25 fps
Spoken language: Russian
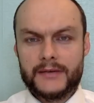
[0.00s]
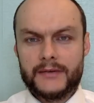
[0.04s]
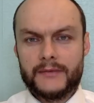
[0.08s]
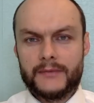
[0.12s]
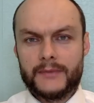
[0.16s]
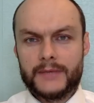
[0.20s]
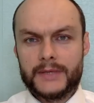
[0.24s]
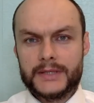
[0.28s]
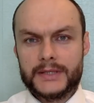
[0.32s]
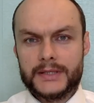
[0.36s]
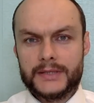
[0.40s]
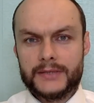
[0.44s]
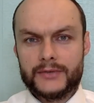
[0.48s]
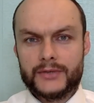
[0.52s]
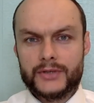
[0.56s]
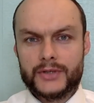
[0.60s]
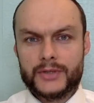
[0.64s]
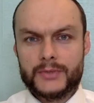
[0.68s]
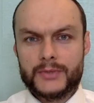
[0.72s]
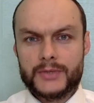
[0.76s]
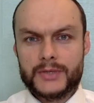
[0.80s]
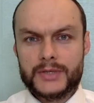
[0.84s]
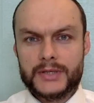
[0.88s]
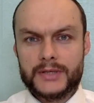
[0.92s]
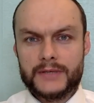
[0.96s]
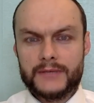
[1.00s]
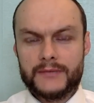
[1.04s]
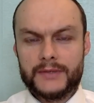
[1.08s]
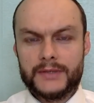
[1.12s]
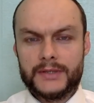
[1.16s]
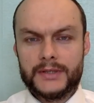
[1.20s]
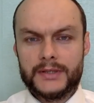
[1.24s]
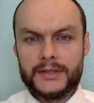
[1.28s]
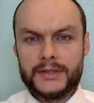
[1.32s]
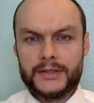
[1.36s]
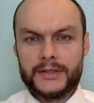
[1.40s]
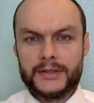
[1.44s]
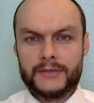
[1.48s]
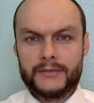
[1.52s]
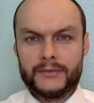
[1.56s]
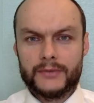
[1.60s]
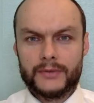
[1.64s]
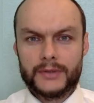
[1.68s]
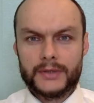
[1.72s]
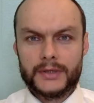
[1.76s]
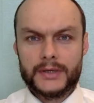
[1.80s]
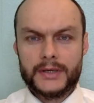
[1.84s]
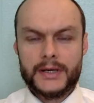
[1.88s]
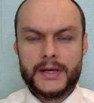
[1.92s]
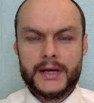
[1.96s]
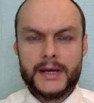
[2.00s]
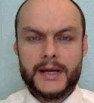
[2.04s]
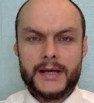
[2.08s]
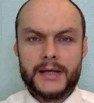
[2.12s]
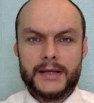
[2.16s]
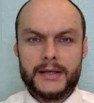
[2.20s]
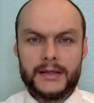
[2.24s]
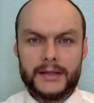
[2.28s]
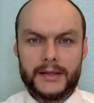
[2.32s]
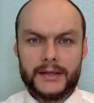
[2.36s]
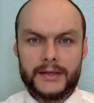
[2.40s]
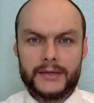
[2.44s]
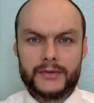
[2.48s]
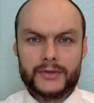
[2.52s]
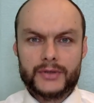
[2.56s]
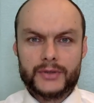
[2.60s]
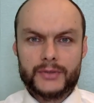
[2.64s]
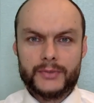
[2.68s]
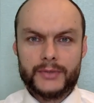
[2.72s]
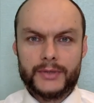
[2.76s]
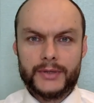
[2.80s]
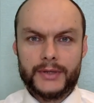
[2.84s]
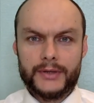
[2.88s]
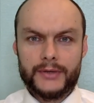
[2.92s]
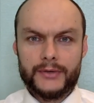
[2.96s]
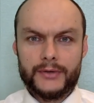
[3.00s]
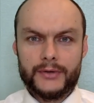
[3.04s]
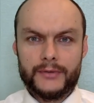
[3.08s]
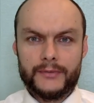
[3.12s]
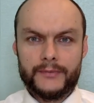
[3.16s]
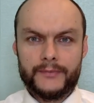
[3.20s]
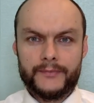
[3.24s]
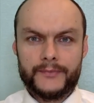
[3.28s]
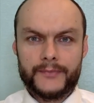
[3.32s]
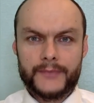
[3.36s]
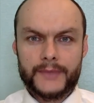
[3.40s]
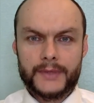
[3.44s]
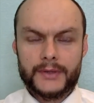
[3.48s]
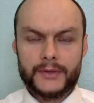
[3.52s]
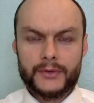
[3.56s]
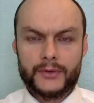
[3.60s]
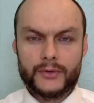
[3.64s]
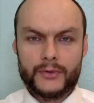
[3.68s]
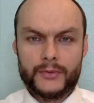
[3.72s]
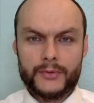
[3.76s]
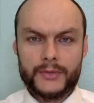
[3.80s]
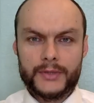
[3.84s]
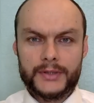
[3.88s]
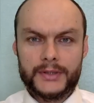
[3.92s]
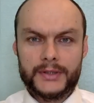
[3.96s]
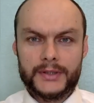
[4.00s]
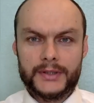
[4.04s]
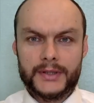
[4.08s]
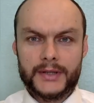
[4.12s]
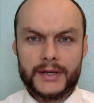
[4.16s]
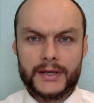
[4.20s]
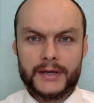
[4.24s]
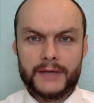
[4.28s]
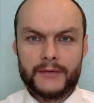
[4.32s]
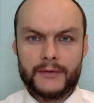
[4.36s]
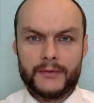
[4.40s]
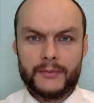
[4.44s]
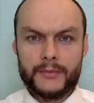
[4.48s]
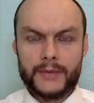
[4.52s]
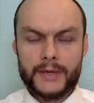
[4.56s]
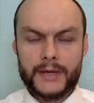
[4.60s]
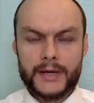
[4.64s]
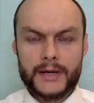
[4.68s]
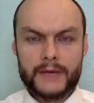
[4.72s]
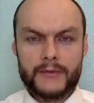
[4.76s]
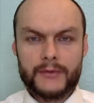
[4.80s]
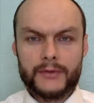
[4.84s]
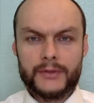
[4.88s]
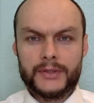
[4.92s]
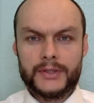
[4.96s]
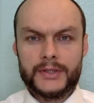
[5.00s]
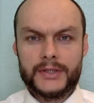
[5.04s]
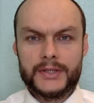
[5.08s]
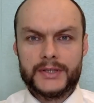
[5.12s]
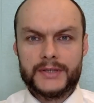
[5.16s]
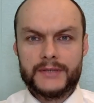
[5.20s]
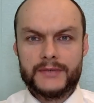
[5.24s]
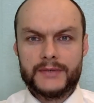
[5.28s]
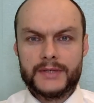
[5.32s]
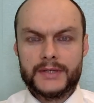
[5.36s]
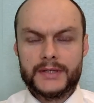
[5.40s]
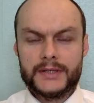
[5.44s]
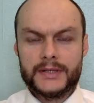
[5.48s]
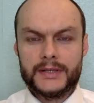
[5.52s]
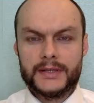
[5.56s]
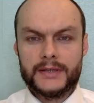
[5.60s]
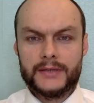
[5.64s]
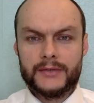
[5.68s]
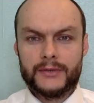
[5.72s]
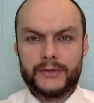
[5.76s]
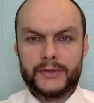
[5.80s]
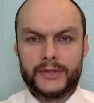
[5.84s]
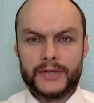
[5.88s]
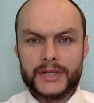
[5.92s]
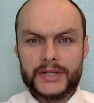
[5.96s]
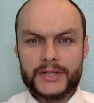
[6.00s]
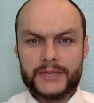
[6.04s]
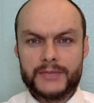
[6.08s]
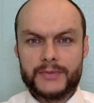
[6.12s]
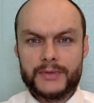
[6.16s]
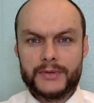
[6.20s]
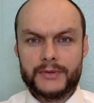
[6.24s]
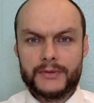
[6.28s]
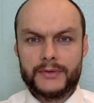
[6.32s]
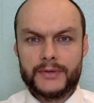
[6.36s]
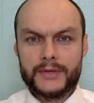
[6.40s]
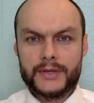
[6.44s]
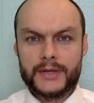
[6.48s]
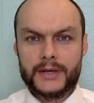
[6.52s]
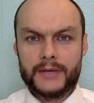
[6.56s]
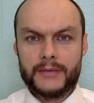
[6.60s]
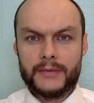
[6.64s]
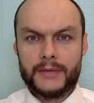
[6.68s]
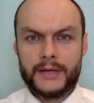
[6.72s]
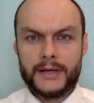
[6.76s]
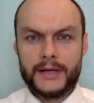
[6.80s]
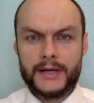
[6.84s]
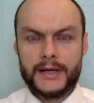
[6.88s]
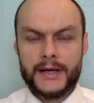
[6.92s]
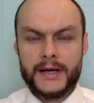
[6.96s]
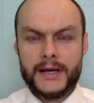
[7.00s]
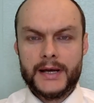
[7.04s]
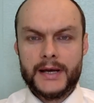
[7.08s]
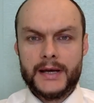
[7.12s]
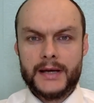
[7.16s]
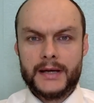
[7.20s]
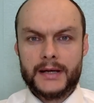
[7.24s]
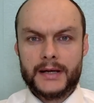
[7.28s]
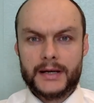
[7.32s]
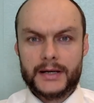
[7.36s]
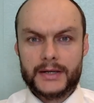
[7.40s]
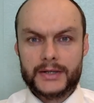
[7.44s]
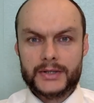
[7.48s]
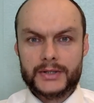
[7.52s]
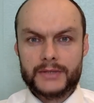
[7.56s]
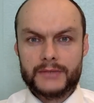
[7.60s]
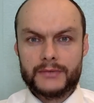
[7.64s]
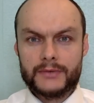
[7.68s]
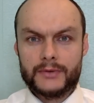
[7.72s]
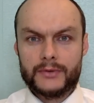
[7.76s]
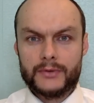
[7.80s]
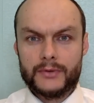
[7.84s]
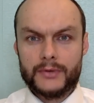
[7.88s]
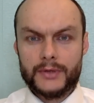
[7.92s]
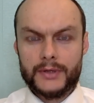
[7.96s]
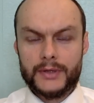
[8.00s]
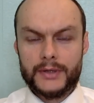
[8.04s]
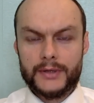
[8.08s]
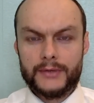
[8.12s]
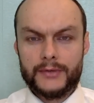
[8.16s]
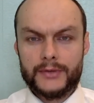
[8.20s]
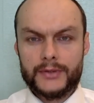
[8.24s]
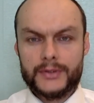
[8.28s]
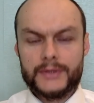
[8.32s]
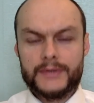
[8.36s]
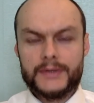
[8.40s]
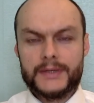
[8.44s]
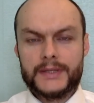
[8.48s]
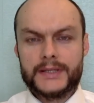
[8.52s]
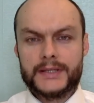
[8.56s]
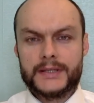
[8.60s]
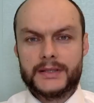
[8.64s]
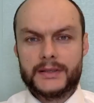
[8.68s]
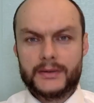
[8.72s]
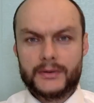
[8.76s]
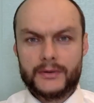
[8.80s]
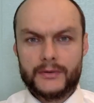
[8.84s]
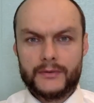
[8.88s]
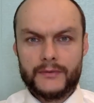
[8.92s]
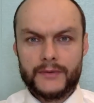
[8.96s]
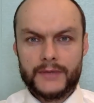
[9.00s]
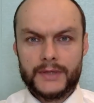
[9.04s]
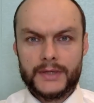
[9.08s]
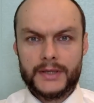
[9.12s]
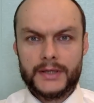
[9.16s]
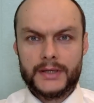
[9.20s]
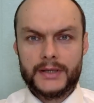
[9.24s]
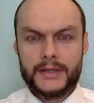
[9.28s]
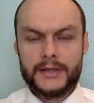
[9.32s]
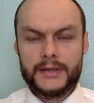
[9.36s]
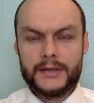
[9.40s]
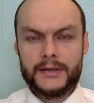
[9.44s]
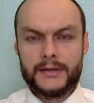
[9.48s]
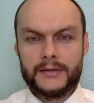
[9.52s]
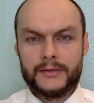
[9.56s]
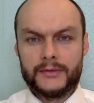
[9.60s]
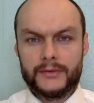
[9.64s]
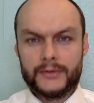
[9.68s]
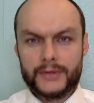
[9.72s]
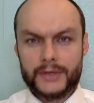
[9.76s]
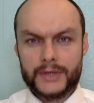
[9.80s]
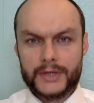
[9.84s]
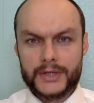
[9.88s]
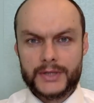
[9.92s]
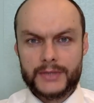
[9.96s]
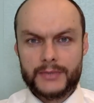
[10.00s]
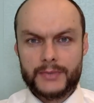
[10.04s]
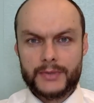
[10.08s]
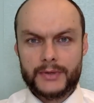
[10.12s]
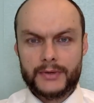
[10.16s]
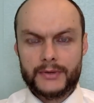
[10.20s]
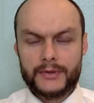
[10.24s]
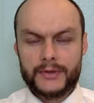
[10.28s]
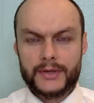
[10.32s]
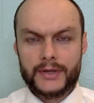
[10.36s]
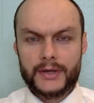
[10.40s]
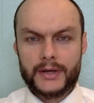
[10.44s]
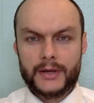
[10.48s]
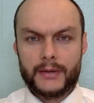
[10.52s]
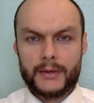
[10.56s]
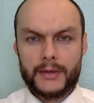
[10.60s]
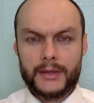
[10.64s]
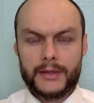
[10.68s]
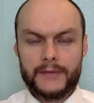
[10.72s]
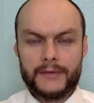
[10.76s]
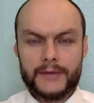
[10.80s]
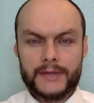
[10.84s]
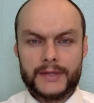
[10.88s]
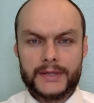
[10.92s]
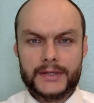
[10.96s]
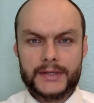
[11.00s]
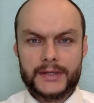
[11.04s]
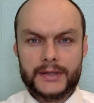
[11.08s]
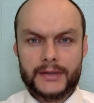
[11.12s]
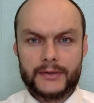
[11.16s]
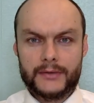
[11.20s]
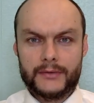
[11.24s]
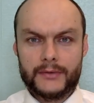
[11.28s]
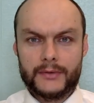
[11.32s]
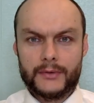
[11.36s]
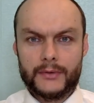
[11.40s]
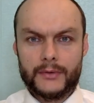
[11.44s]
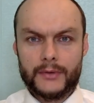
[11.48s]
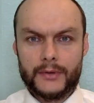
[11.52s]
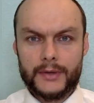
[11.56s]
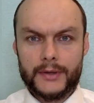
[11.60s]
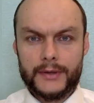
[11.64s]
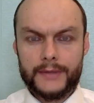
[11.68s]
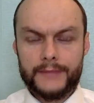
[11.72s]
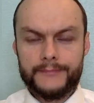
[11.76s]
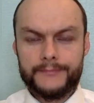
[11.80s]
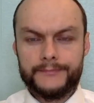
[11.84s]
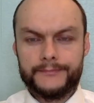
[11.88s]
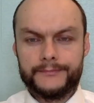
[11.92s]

в последующем, если выделена квота, далее уже подаем документы на РВП. Квота действительно до 31 декабря каждого года, то есть 22 выделили до 31 декабря 2022 года.